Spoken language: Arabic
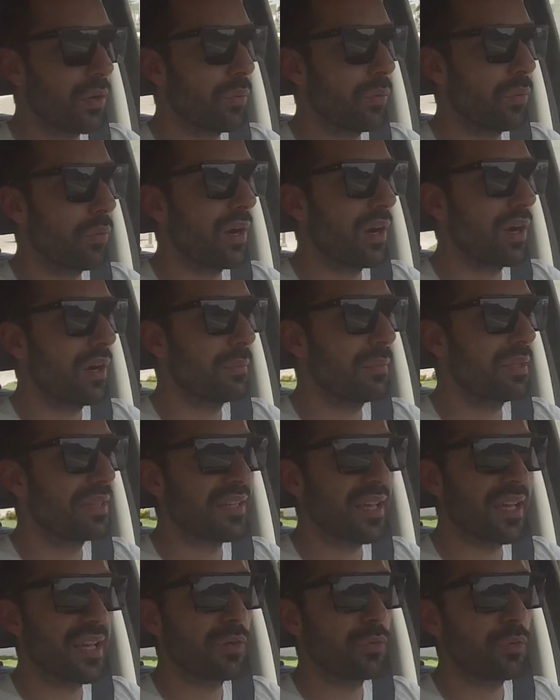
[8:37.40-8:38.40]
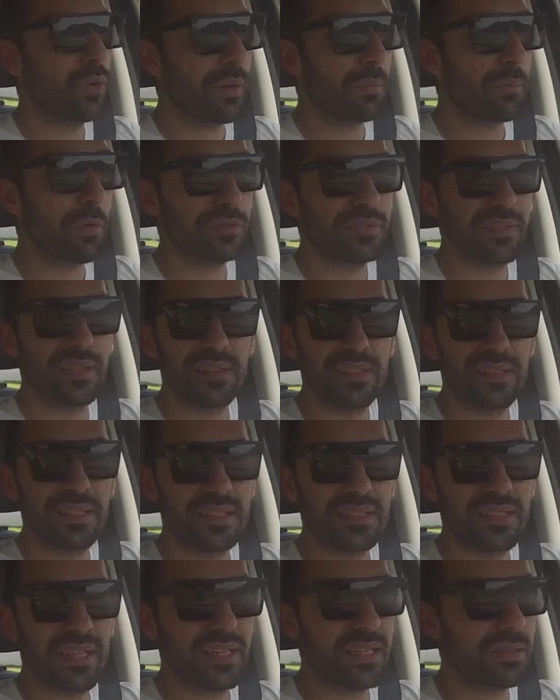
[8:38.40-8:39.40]

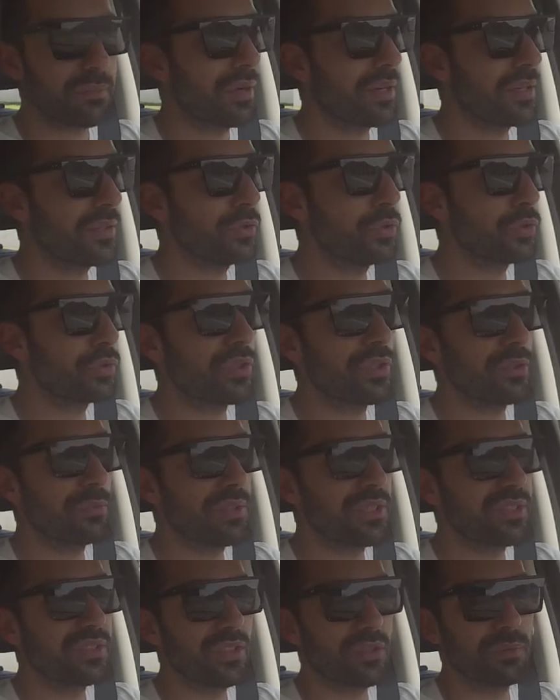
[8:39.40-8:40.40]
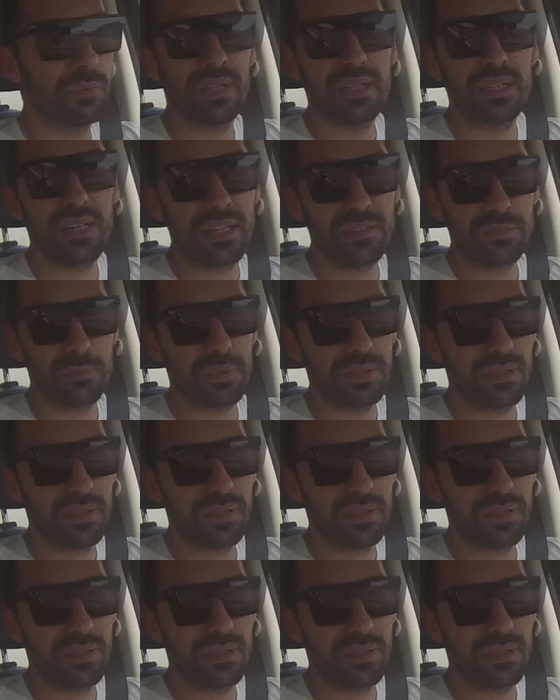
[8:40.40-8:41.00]
و264 تقريبا نيوتن متر من عزم